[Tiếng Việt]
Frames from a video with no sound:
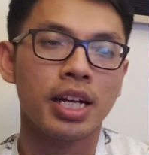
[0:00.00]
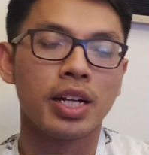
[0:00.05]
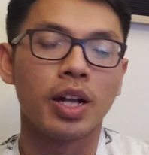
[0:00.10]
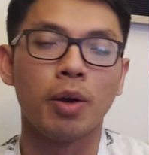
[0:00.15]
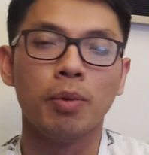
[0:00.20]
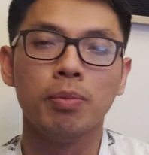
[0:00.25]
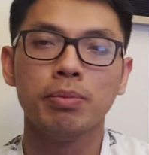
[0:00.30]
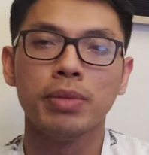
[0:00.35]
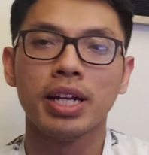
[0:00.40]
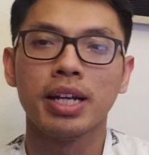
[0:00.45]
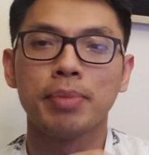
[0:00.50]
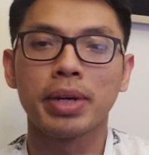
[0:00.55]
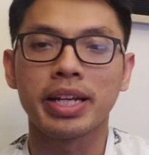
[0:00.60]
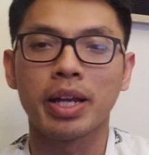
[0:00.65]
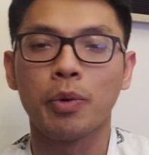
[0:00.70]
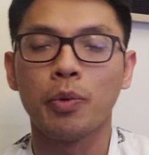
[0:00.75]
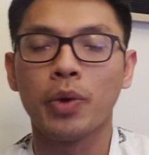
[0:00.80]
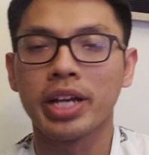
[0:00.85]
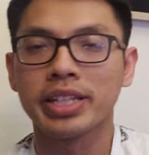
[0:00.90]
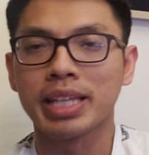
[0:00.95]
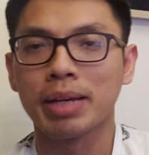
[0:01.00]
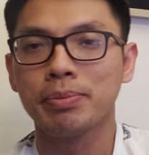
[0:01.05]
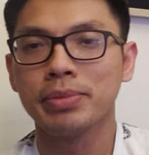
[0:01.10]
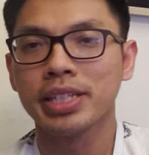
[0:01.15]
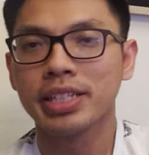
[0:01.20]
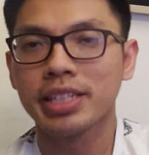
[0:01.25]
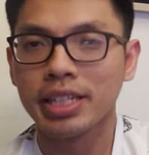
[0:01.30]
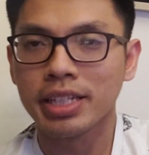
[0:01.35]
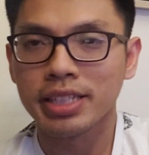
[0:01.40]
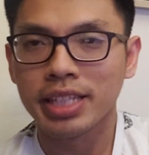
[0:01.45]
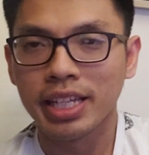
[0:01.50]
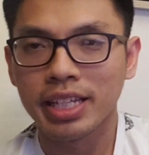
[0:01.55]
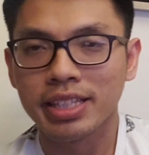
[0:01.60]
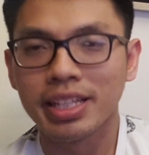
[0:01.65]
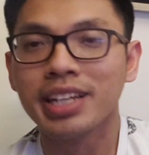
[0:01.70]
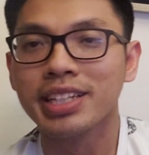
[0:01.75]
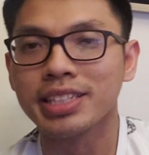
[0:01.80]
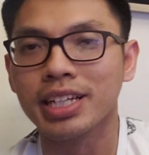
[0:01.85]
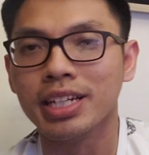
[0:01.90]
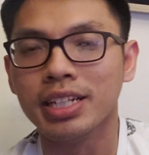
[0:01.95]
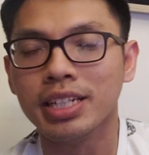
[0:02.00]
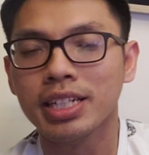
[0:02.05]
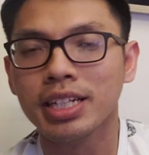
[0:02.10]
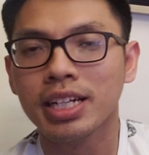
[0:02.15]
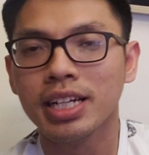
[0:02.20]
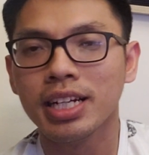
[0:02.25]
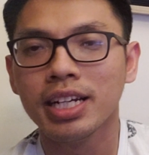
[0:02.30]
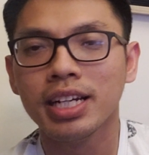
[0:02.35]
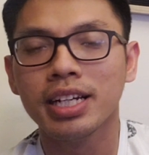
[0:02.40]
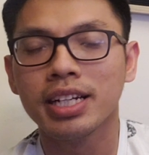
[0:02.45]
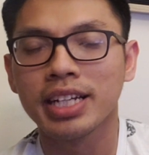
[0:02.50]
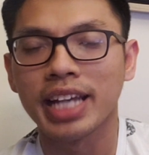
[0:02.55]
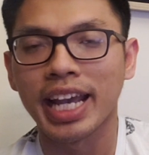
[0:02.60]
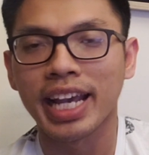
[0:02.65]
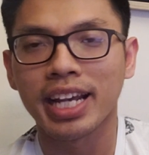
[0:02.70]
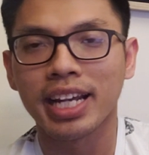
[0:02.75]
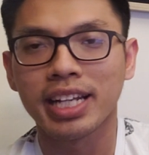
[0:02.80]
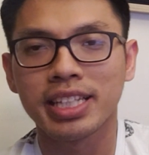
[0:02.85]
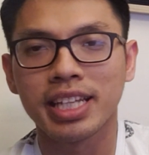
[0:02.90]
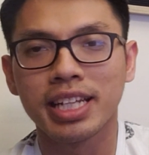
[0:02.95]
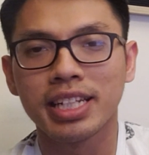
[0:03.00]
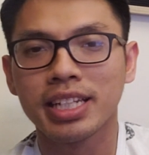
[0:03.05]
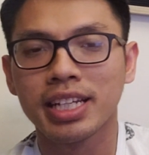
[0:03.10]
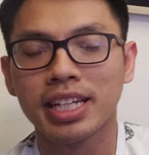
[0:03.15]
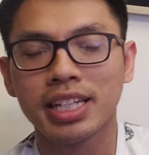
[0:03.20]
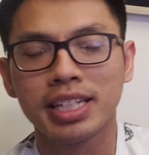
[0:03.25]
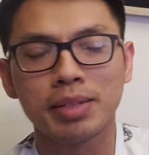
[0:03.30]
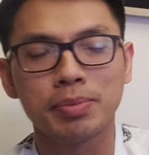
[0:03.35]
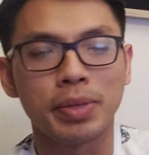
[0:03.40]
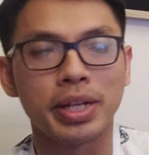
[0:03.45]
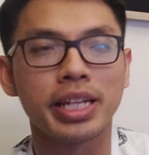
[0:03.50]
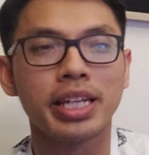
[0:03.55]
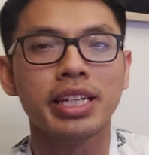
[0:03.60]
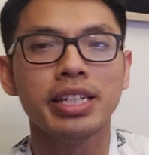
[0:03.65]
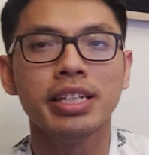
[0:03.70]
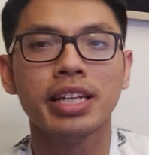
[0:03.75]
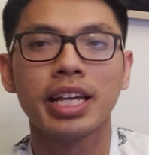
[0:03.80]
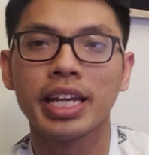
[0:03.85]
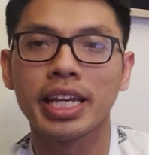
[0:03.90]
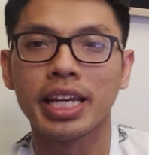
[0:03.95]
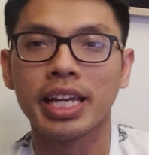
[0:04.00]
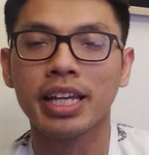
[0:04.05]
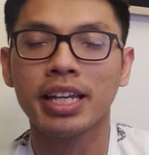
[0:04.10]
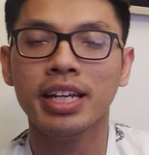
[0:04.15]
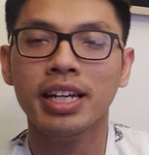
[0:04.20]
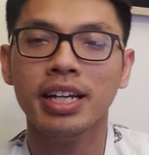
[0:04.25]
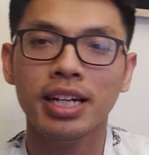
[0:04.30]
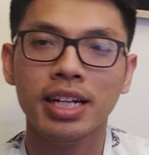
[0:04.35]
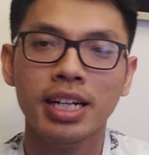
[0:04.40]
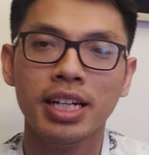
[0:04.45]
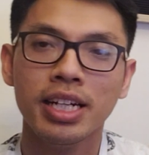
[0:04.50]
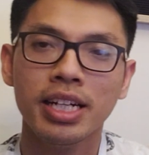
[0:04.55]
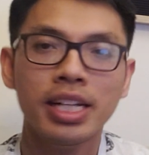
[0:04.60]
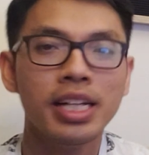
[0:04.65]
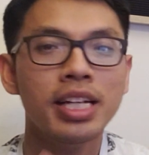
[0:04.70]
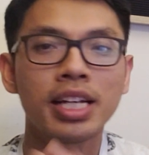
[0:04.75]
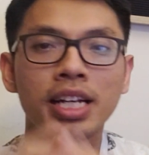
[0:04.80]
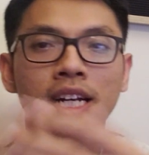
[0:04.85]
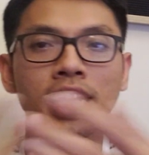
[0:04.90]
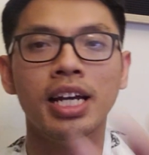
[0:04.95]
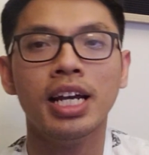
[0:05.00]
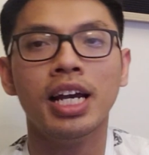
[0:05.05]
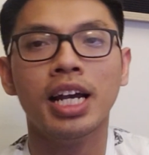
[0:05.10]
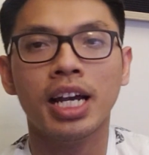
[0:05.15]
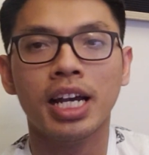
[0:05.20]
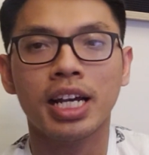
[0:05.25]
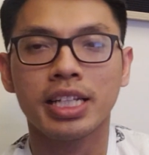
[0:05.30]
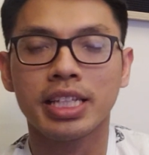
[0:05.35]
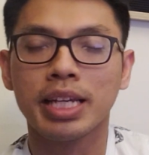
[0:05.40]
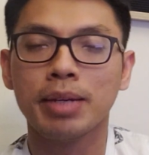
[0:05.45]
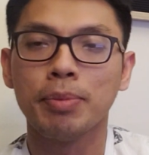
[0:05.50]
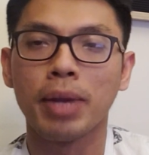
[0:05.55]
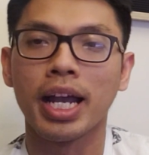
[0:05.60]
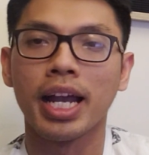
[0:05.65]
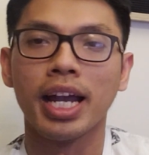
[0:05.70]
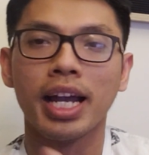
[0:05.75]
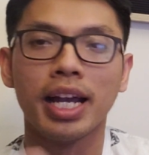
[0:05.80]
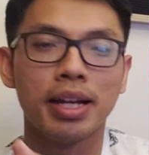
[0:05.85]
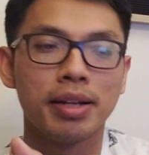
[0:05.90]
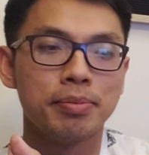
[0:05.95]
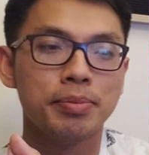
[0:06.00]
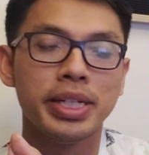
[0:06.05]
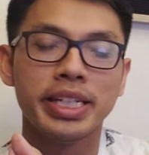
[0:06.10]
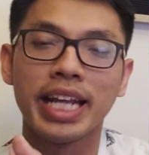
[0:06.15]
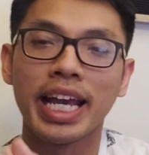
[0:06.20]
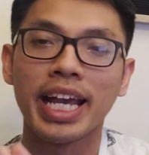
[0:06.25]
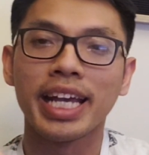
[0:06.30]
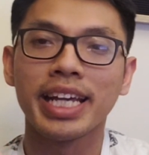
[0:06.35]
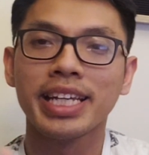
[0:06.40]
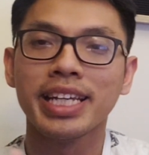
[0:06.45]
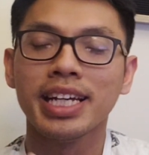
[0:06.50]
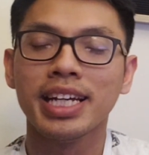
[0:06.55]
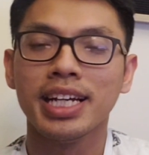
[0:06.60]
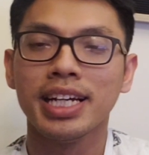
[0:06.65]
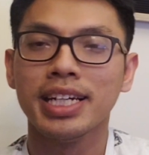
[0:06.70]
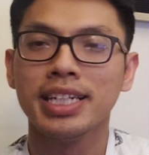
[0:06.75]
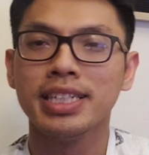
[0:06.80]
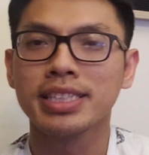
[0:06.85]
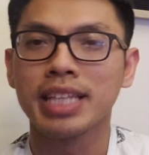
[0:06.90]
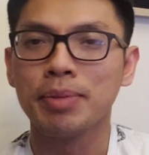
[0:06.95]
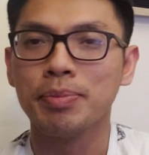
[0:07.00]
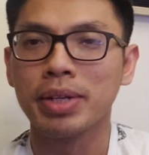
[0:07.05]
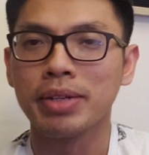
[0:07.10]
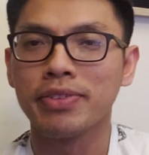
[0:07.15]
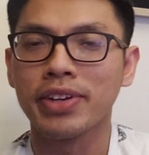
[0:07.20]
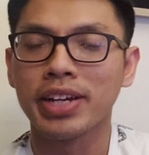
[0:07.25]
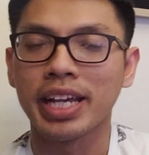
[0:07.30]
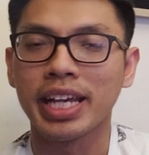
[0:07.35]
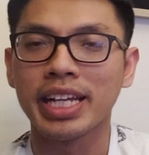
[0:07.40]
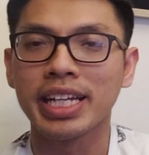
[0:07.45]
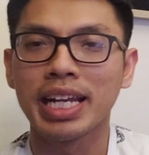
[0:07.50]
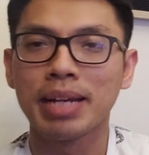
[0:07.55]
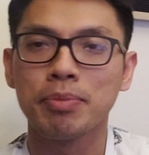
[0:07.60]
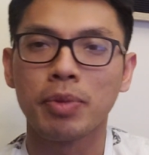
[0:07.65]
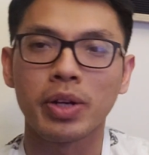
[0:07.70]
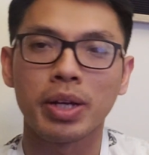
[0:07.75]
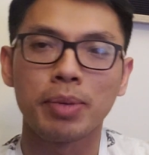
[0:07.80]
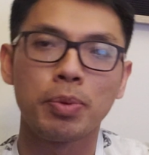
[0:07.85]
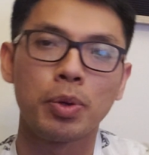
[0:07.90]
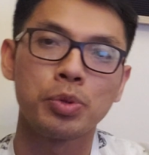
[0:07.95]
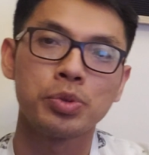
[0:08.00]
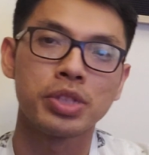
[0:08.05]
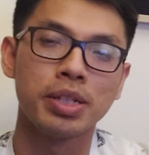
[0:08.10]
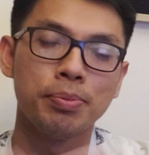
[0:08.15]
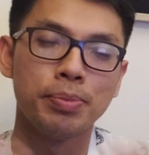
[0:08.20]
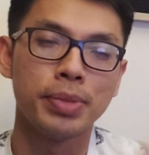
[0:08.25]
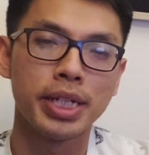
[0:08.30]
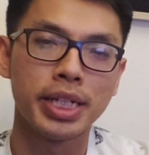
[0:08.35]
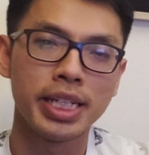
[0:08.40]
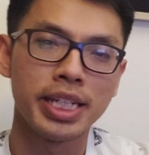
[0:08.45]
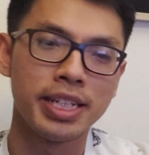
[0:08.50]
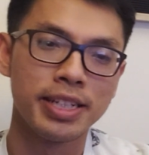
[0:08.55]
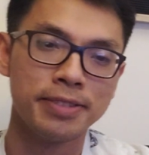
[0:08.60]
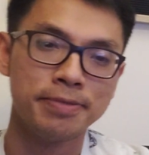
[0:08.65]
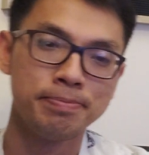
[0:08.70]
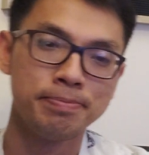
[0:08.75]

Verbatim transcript: cũng bắt đầu quan tâm tới những chuyện thời sự khác ở trên nước mỹ này nhưng mà bữa nay thì mình phát hiện ra một cái poster mới